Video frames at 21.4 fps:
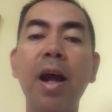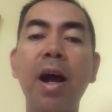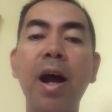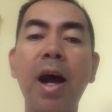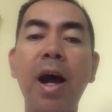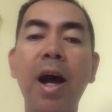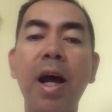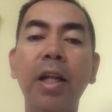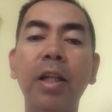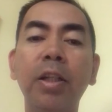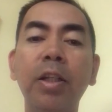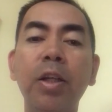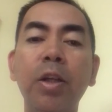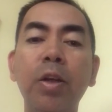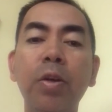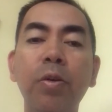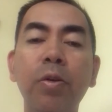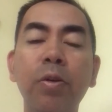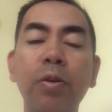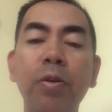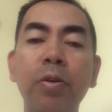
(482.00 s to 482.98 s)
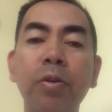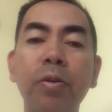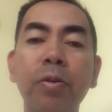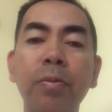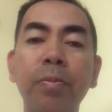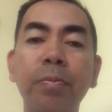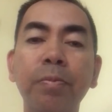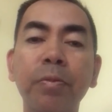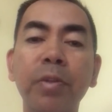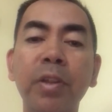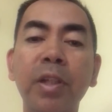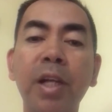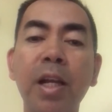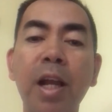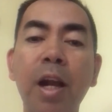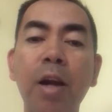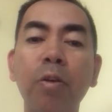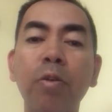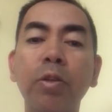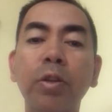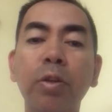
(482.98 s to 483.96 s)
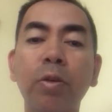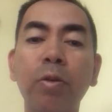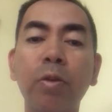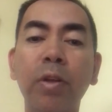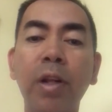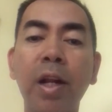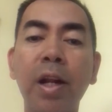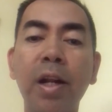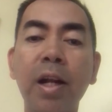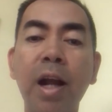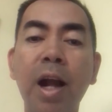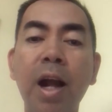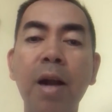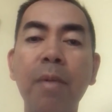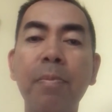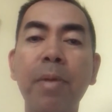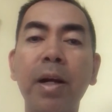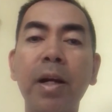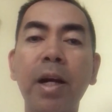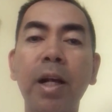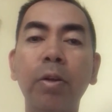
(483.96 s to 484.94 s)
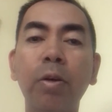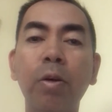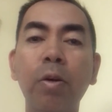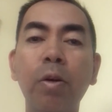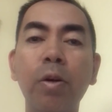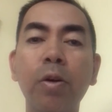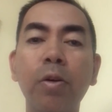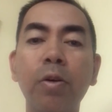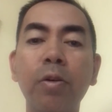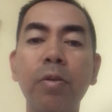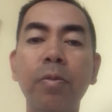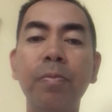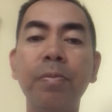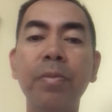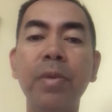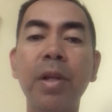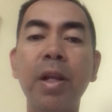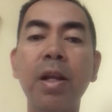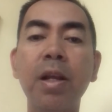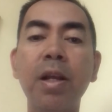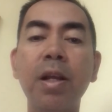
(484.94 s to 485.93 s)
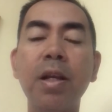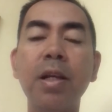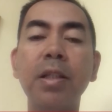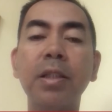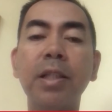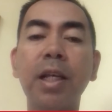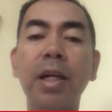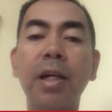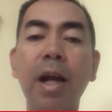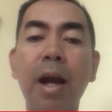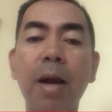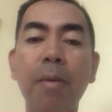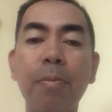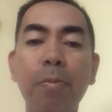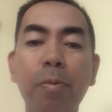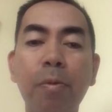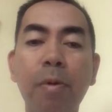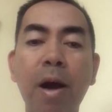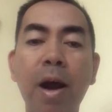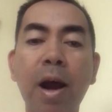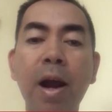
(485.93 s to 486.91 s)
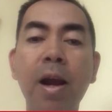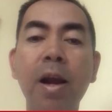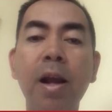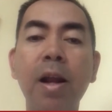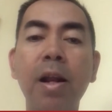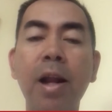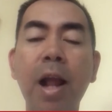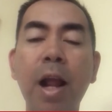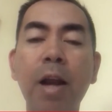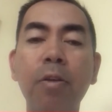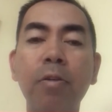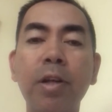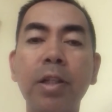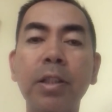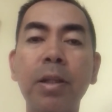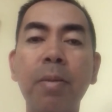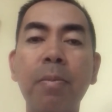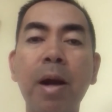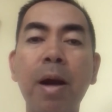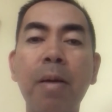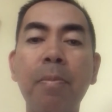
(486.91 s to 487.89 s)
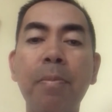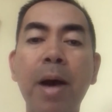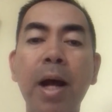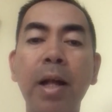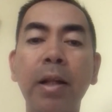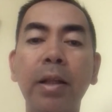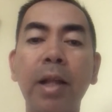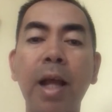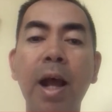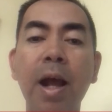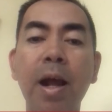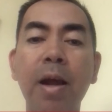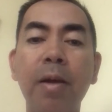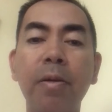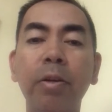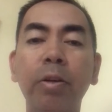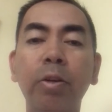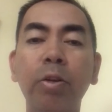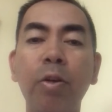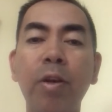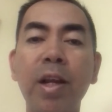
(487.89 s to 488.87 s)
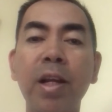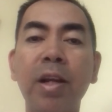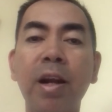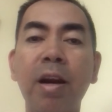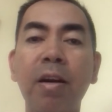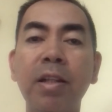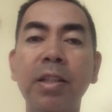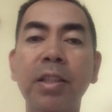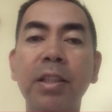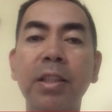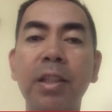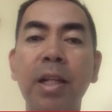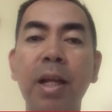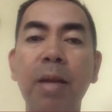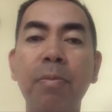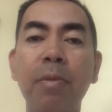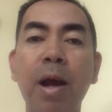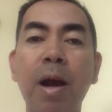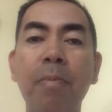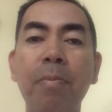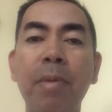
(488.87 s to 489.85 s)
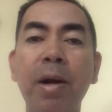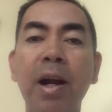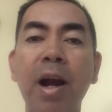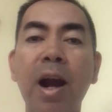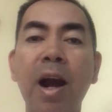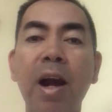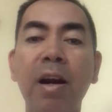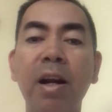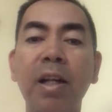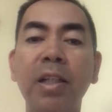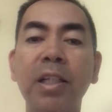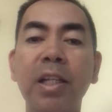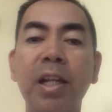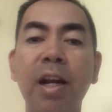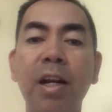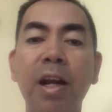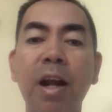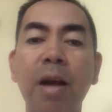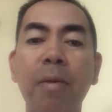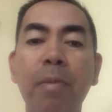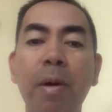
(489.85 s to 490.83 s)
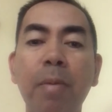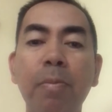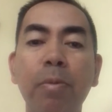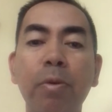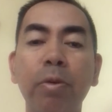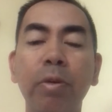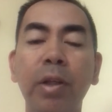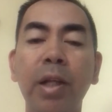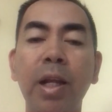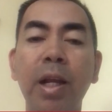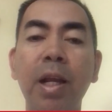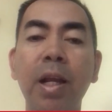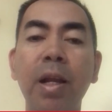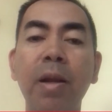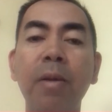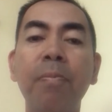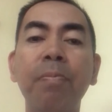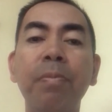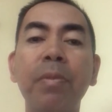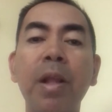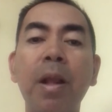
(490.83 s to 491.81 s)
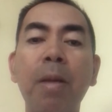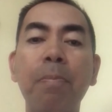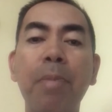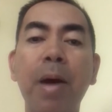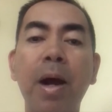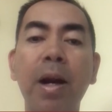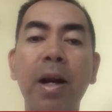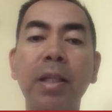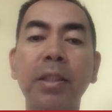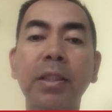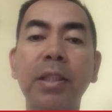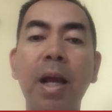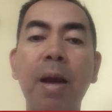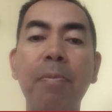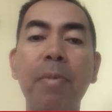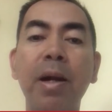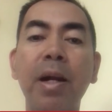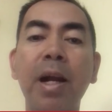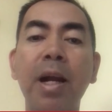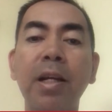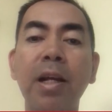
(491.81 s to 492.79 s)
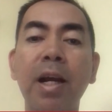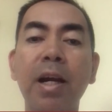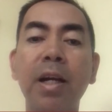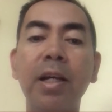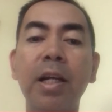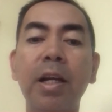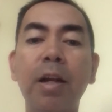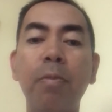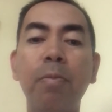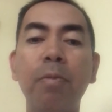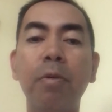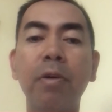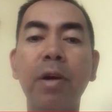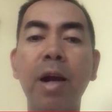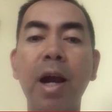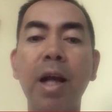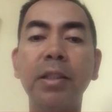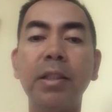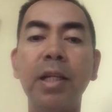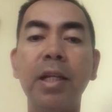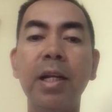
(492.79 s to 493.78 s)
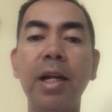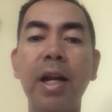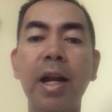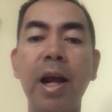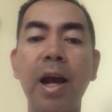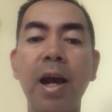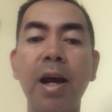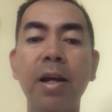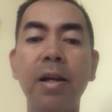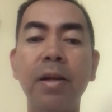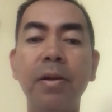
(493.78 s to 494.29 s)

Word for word: at yung kaya gusto ko talagang makatulong sa kapwa, lalo na sa mga bata to encourage them na mag-aral sila ng mabuti para sa magandang kinabukasan nila.